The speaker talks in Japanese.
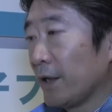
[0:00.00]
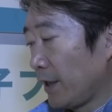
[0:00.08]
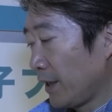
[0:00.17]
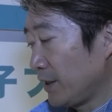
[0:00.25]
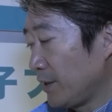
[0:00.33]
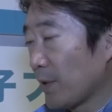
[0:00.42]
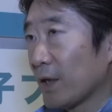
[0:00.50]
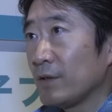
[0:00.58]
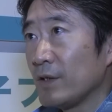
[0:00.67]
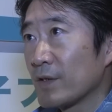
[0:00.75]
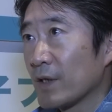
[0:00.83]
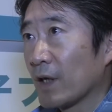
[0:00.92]
えー、2万
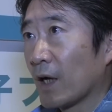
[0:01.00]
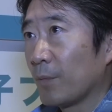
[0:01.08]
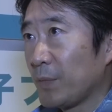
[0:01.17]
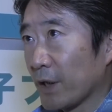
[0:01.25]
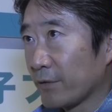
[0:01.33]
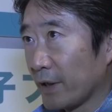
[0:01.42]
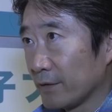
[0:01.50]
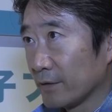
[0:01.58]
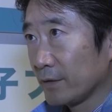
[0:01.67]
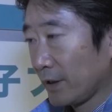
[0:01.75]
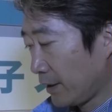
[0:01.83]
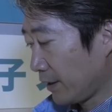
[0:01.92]
2800円、
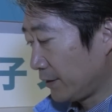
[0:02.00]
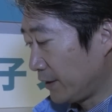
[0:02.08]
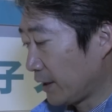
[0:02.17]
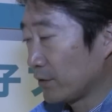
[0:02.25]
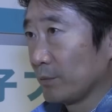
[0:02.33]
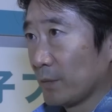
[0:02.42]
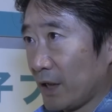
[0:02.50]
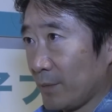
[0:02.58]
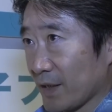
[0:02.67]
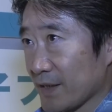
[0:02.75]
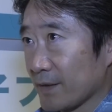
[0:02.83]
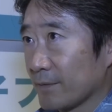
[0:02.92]
えー、になり
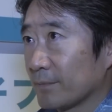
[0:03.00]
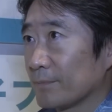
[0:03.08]
ます